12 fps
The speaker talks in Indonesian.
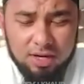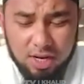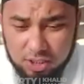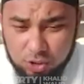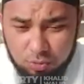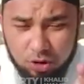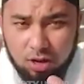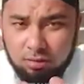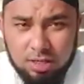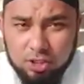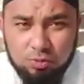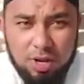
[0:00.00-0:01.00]
dan semoga
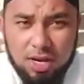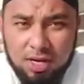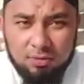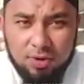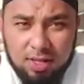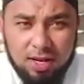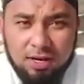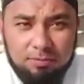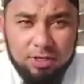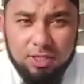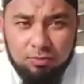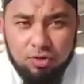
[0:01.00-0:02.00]
Allah Subhanahu wa taala
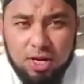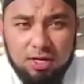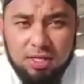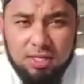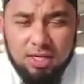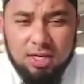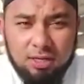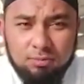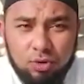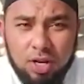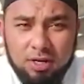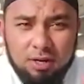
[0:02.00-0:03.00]
pertemukan kita dengan
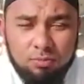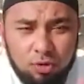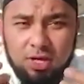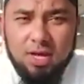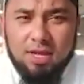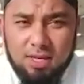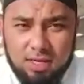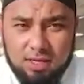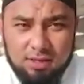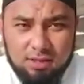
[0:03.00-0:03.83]
bulan yang mulia ini.